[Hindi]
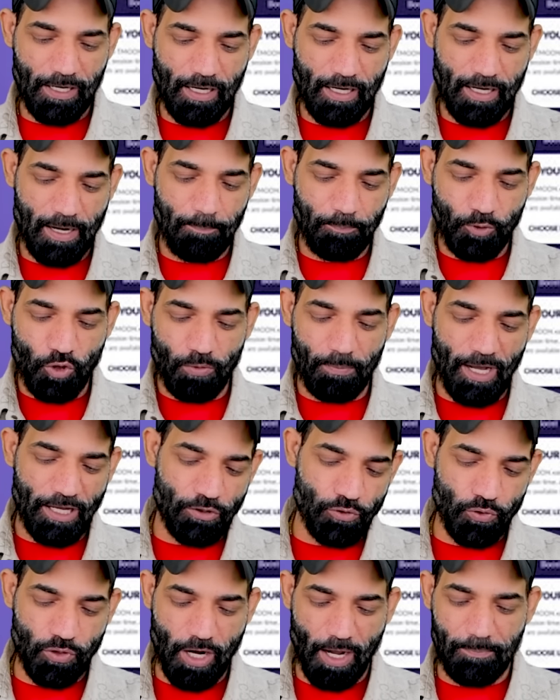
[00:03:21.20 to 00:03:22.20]
पर क्रिप्टो
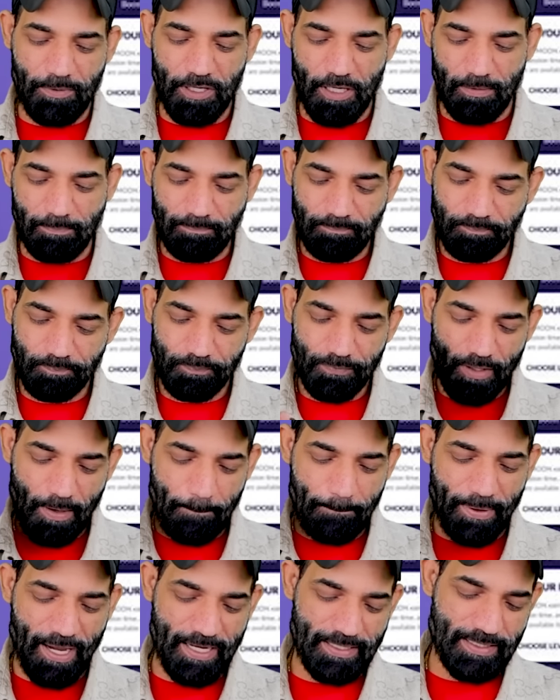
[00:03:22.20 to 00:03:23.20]
मयूर का भी हम
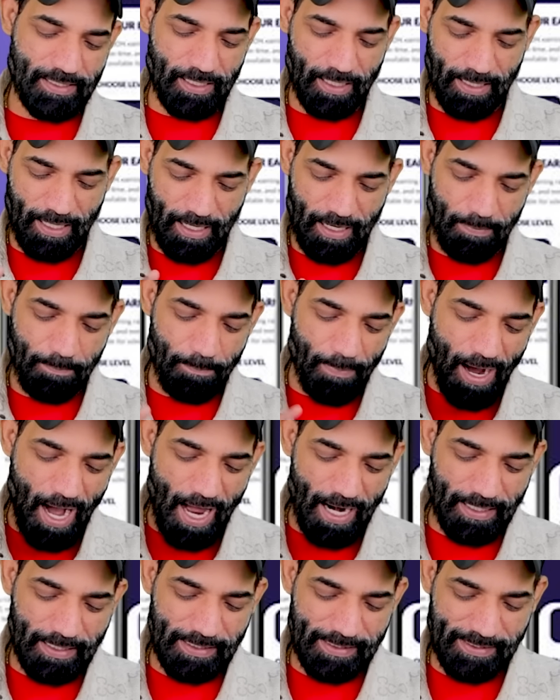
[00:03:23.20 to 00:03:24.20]
पेस्ट कर देंगे
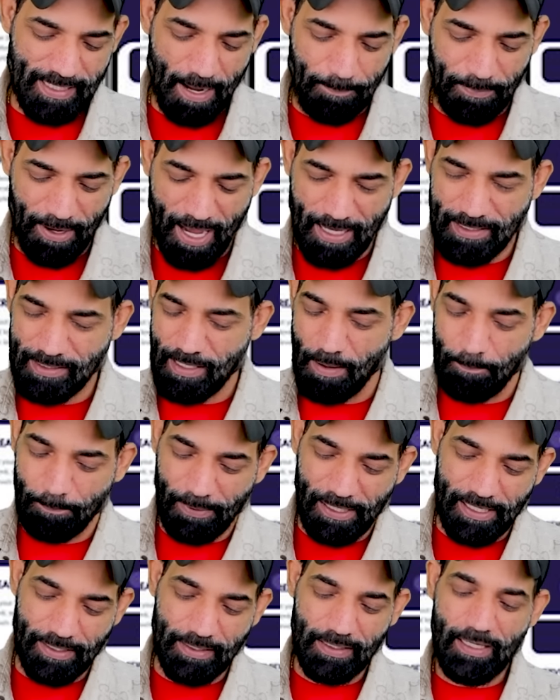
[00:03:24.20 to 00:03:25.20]
मार्क स्टेप एज
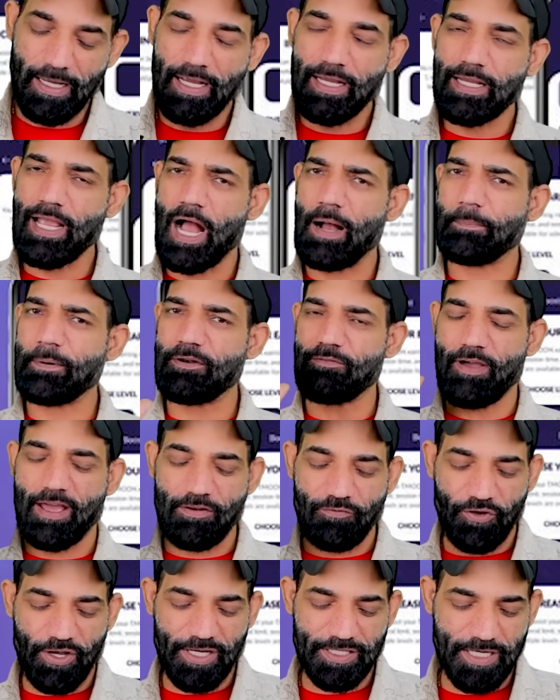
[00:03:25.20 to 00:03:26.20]
कंप्लीट यहां पर
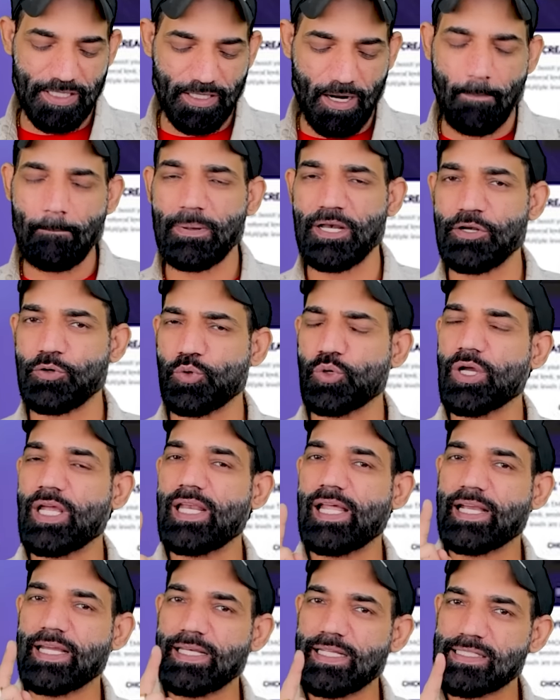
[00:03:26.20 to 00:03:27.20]
वेरिफिकेशन कंप्लीट हो गई
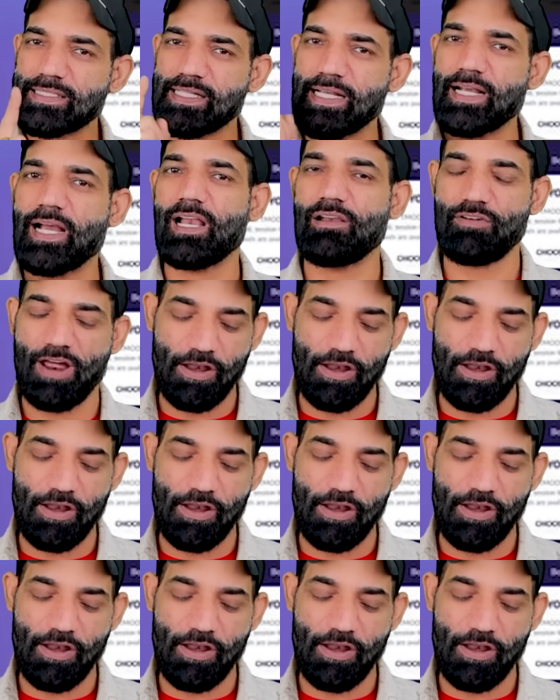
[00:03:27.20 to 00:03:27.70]
लेकिन ये सिंगल